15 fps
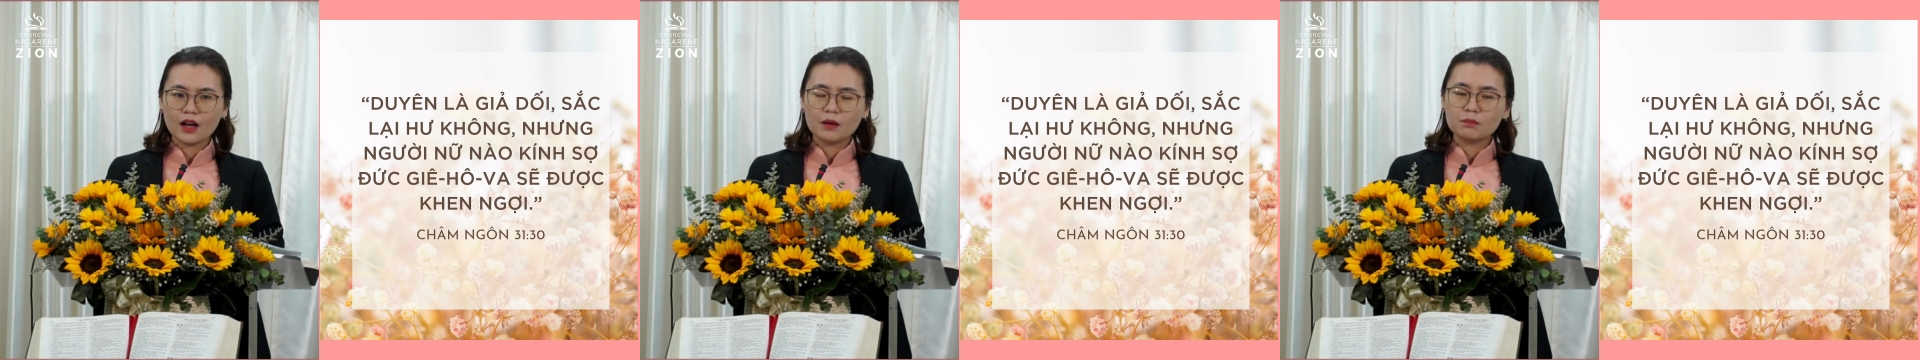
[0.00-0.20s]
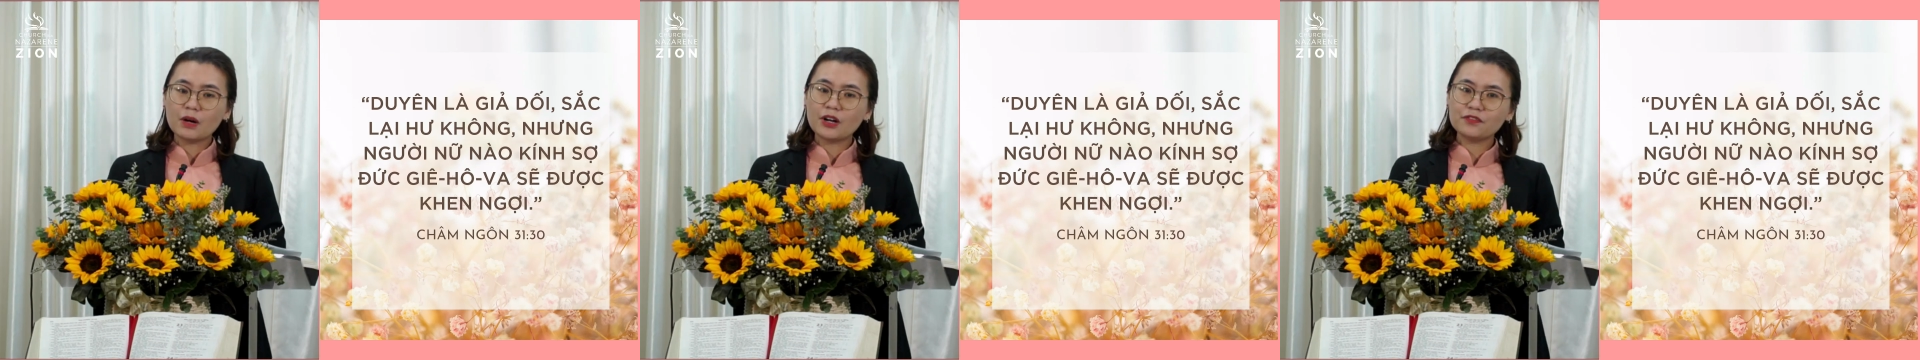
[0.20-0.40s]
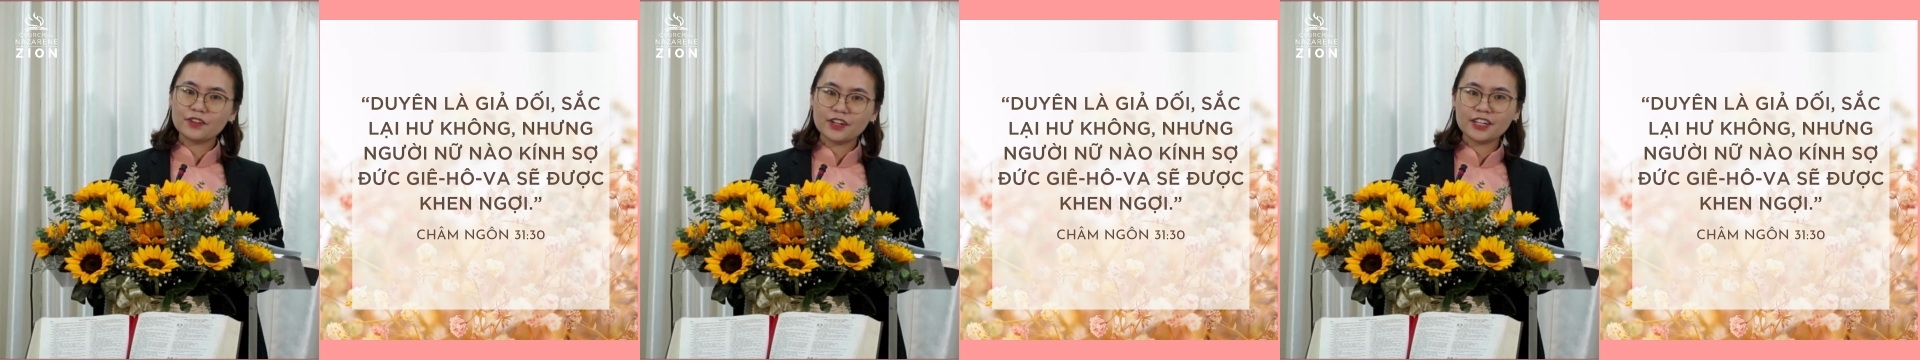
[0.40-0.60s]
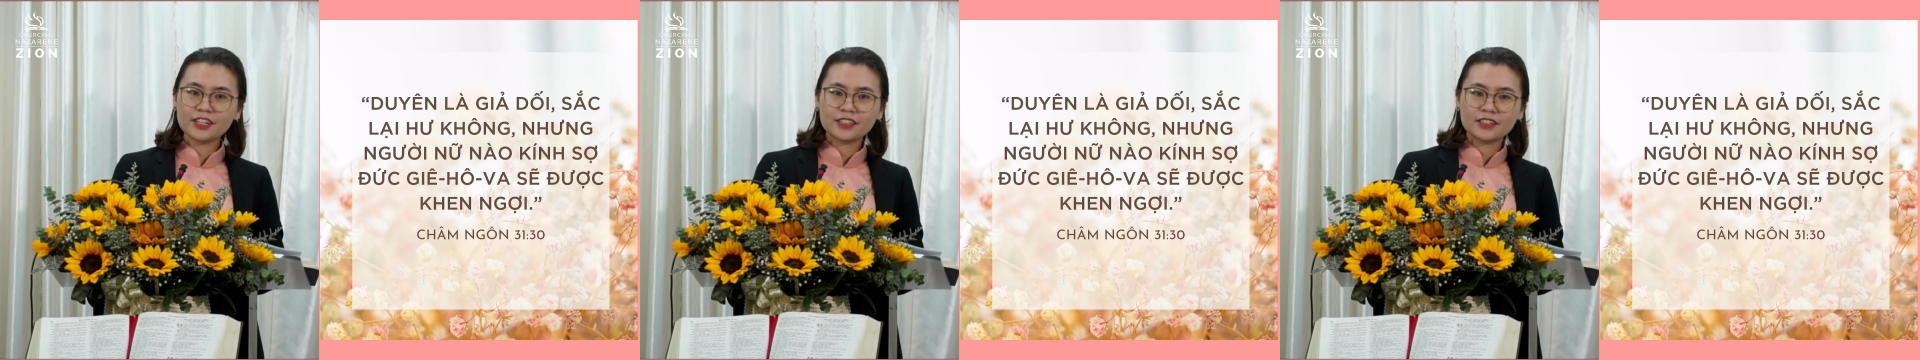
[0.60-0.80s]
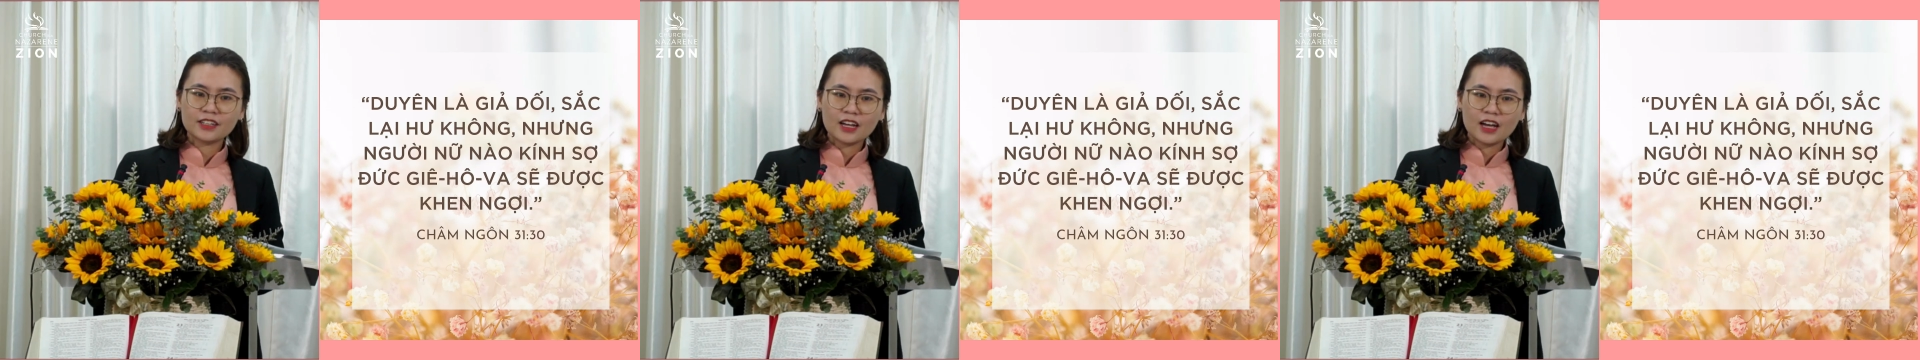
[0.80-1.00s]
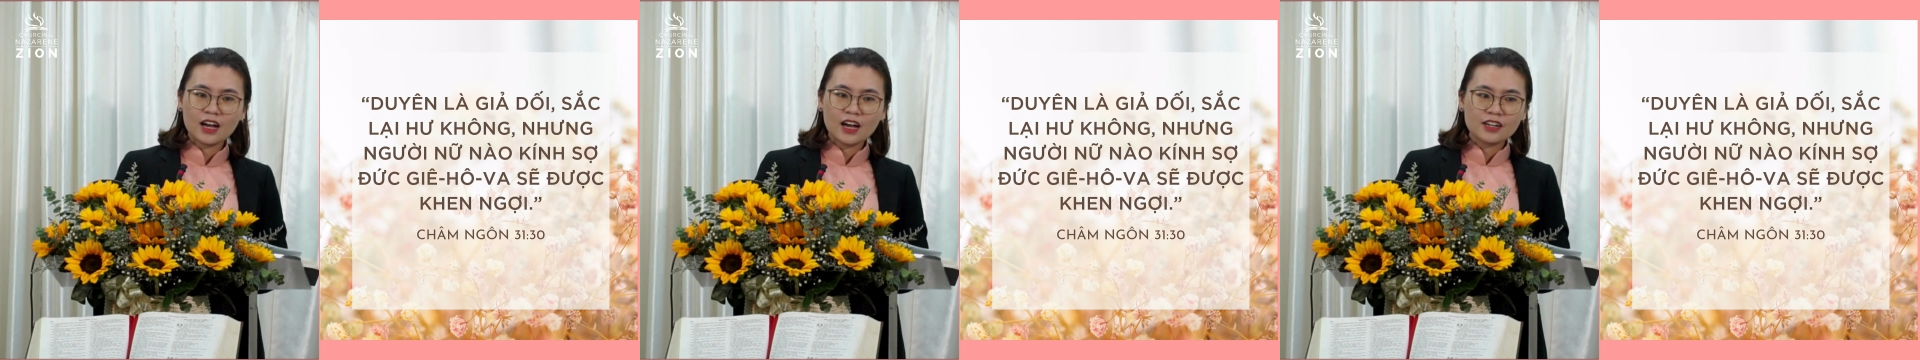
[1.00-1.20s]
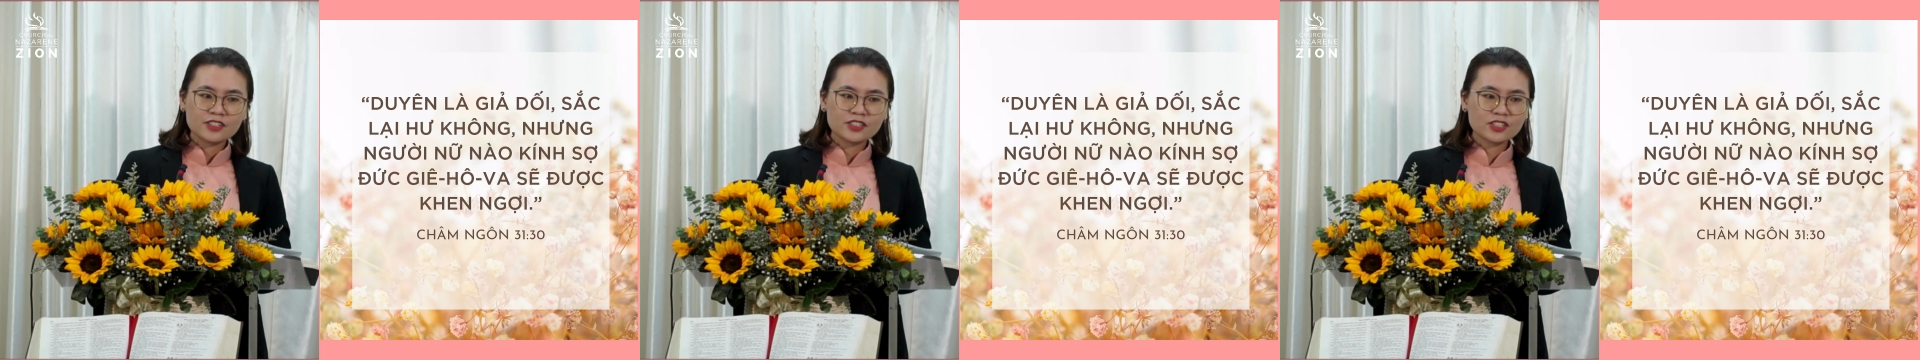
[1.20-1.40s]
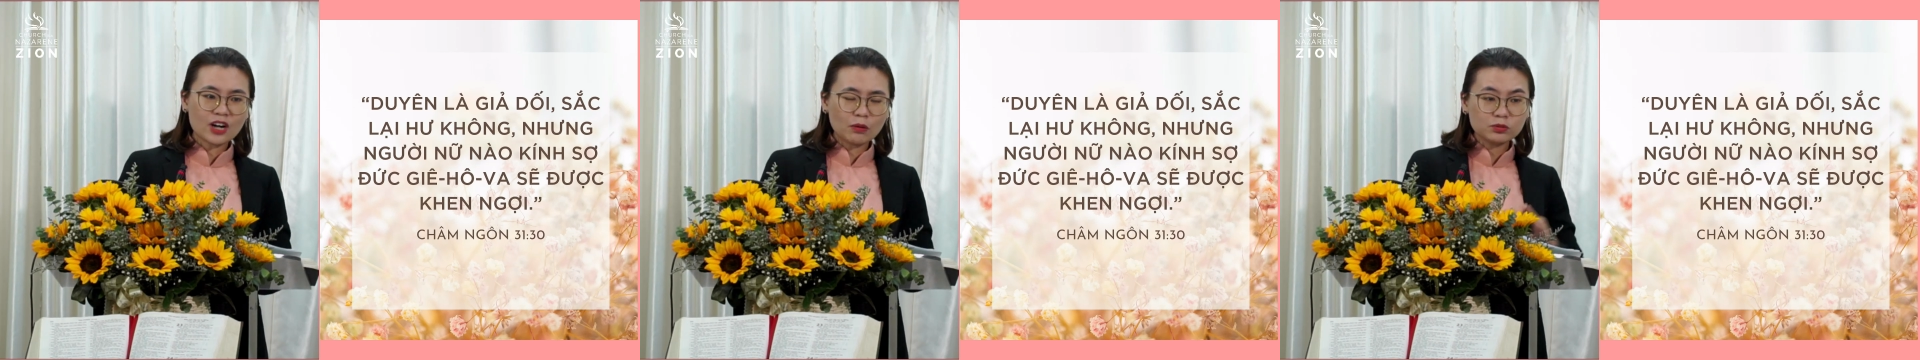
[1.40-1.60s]
Bởi vì
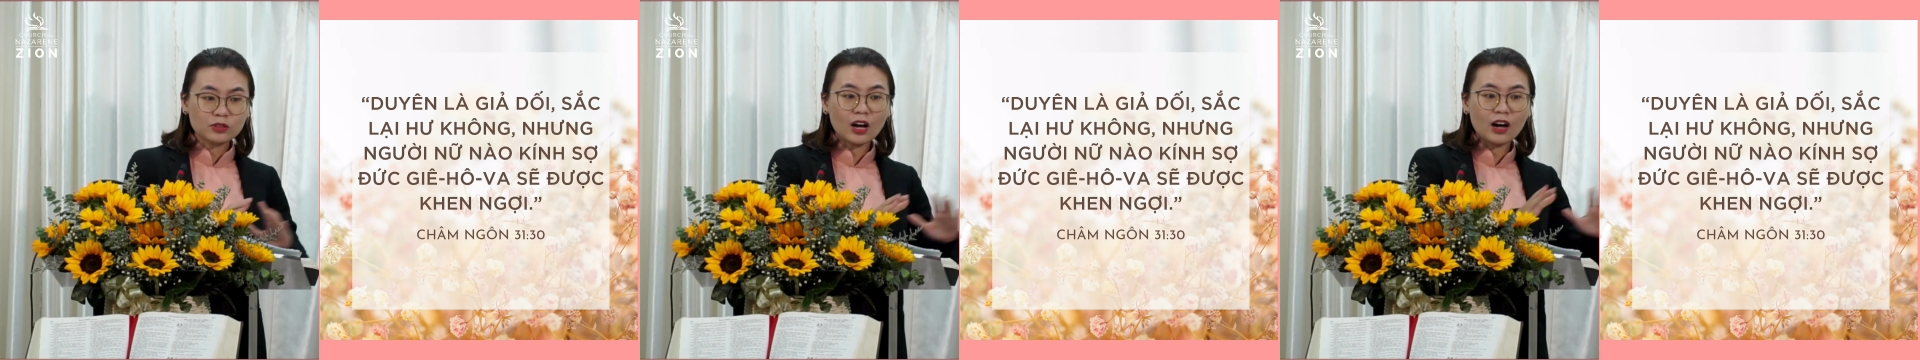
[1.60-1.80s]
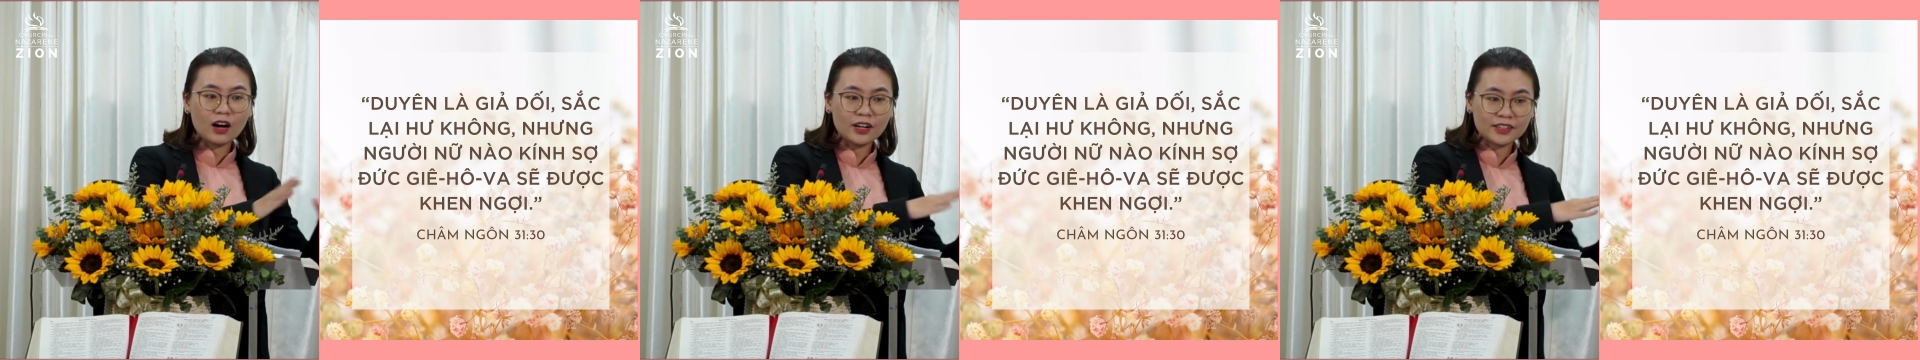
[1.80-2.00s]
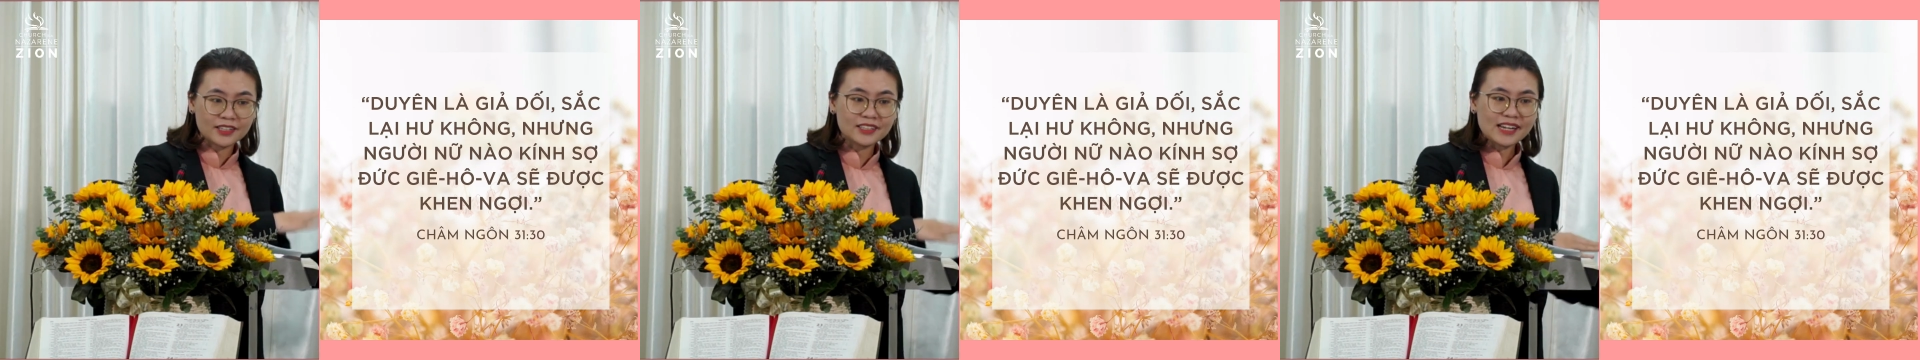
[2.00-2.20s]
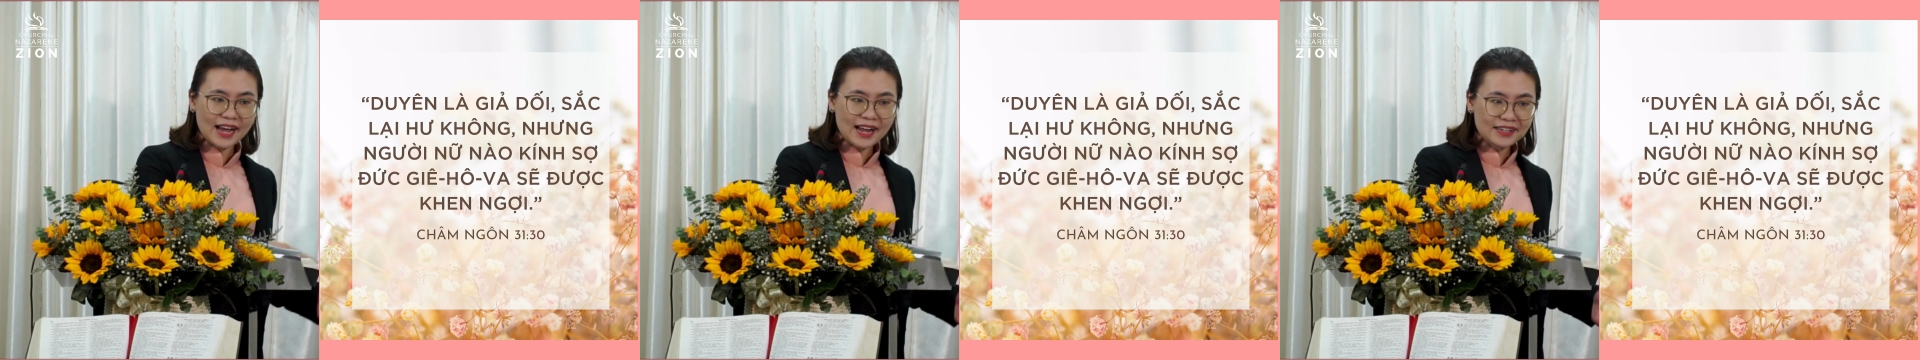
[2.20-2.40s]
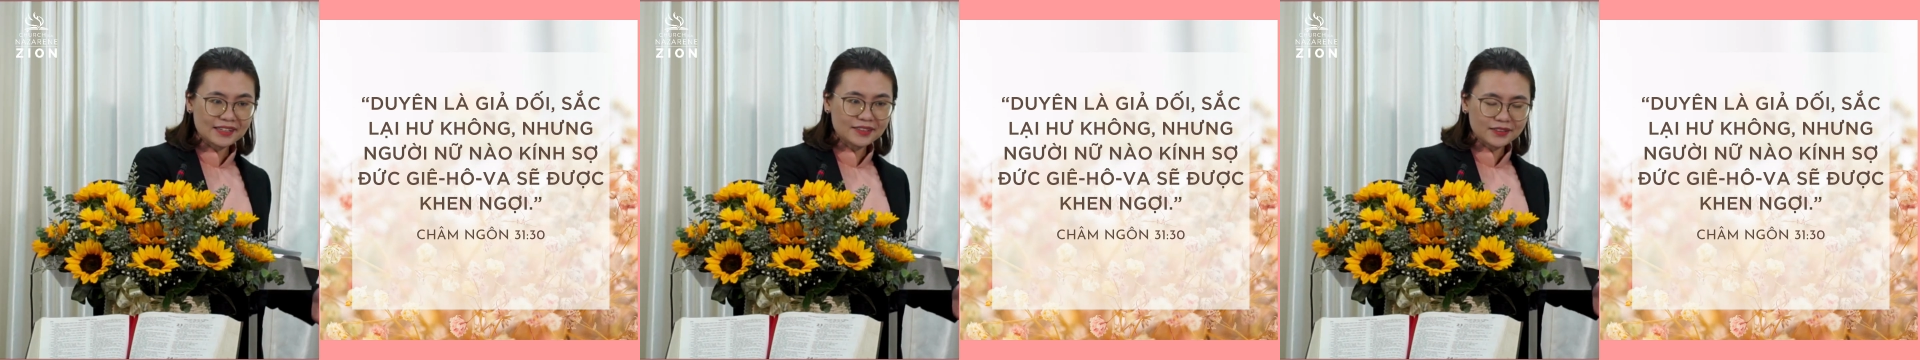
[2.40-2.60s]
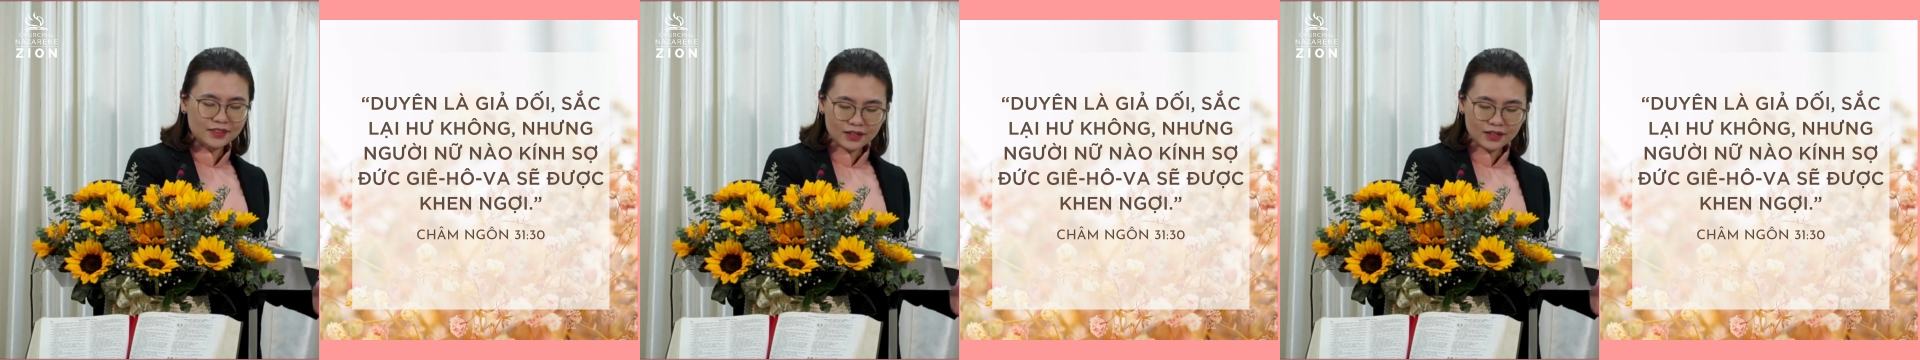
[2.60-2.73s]
trong thời Kinh Thánh